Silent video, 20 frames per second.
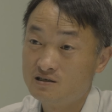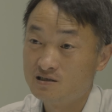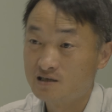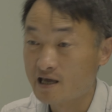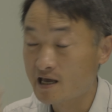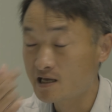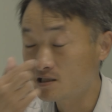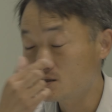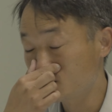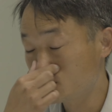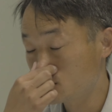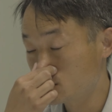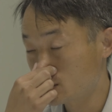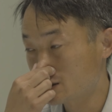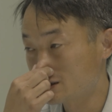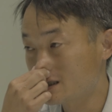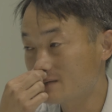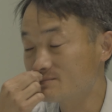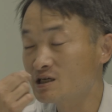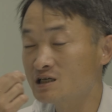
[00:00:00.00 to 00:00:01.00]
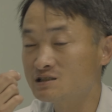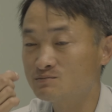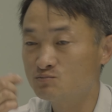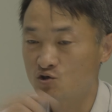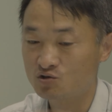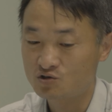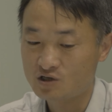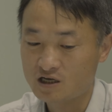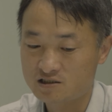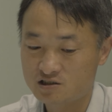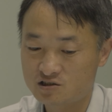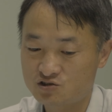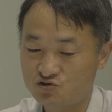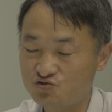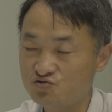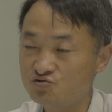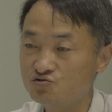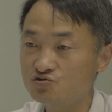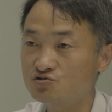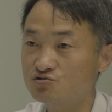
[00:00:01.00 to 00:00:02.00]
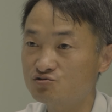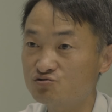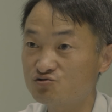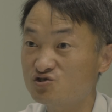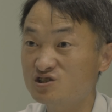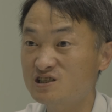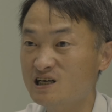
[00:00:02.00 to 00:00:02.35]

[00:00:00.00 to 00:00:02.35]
걔들을 한 삼, 사십 년까지 쭉 꾸준히